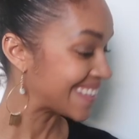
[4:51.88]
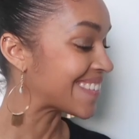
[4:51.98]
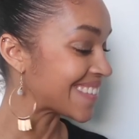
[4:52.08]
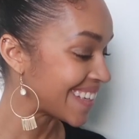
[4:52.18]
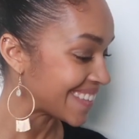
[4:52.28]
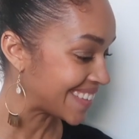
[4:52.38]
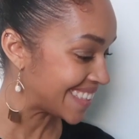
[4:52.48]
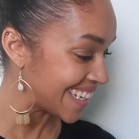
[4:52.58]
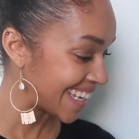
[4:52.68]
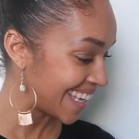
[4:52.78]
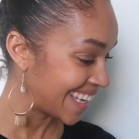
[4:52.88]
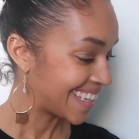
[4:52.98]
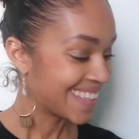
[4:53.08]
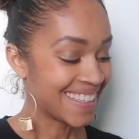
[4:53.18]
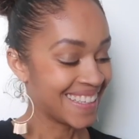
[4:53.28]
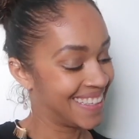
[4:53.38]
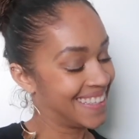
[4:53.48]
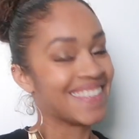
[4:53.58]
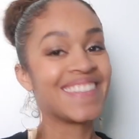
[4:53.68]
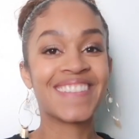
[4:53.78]
t'es contente ma
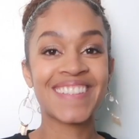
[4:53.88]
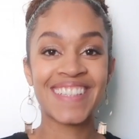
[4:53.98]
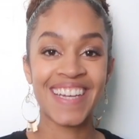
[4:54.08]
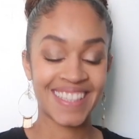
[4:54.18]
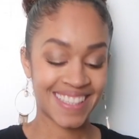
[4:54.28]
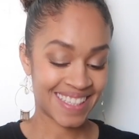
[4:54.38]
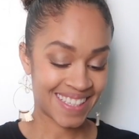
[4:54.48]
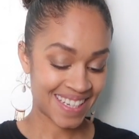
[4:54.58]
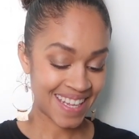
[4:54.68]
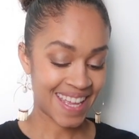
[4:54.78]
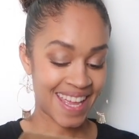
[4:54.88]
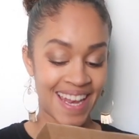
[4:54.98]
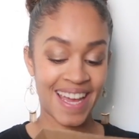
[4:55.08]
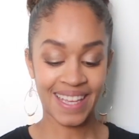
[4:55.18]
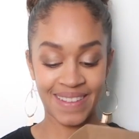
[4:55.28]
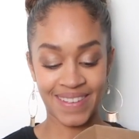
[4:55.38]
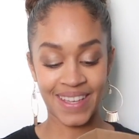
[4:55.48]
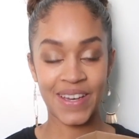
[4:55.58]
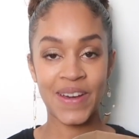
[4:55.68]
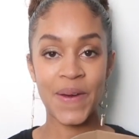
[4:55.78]
chérie Donc, elle est
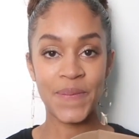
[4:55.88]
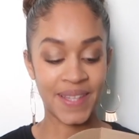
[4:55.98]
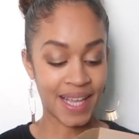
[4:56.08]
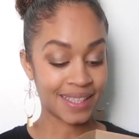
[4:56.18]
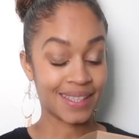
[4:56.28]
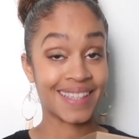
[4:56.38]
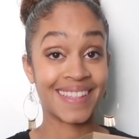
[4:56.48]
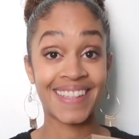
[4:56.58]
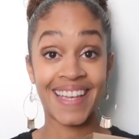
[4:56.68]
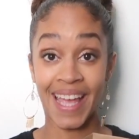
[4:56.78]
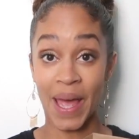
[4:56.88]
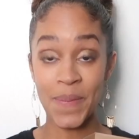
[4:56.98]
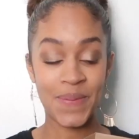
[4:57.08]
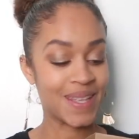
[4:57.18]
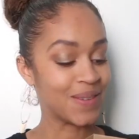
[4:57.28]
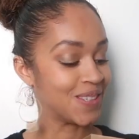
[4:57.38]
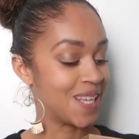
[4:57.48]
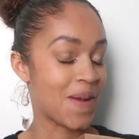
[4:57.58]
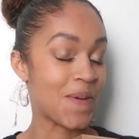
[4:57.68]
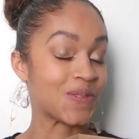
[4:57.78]
arrivée comme ça, ça a été très rapide, donc
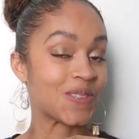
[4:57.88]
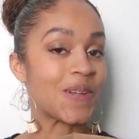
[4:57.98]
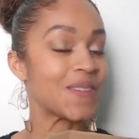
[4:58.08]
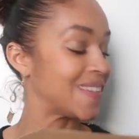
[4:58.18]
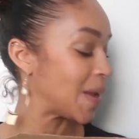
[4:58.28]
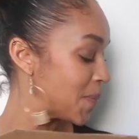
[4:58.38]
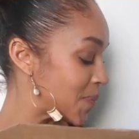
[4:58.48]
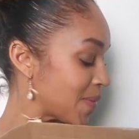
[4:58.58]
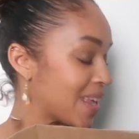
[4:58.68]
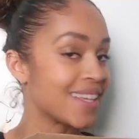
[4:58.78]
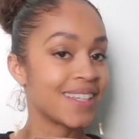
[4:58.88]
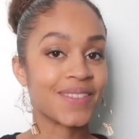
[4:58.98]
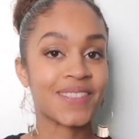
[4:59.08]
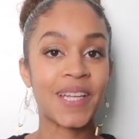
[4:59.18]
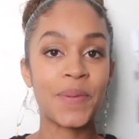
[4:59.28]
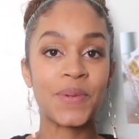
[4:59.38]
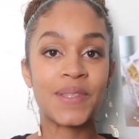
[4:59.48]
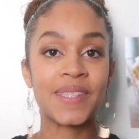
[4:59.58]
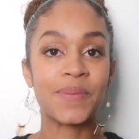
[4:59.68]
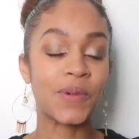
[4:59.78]
j'étais contente. Donc j'ai un
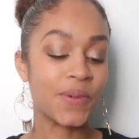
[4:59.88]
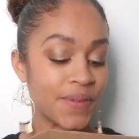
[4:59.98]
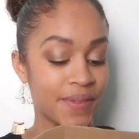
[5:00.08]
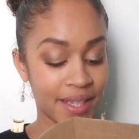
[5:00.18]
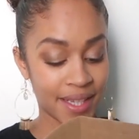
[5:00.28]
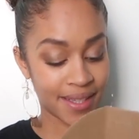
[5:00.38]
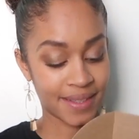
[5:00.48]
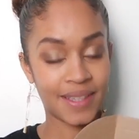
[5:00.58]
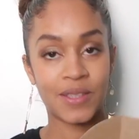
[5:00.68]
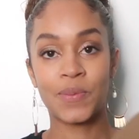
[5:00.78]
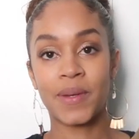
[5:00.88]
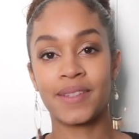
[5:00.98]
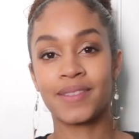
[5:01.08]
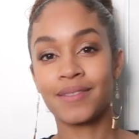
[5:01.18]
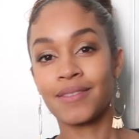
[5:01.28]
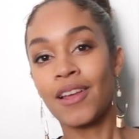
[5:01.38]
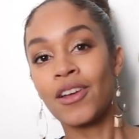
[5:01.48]
petit mot et ça se présente